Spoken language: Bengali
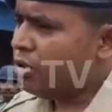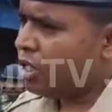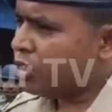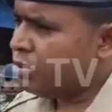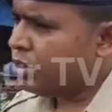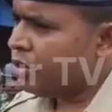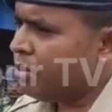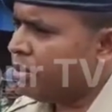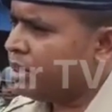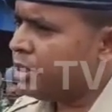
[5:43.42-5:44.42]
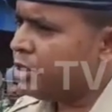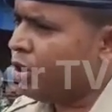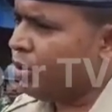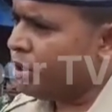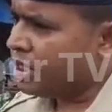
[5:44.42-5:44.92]
নটার সময় যখন আমাদের কাছে
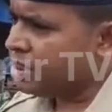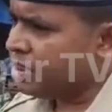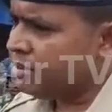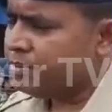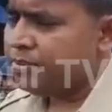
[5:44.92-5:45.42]
খবর আসে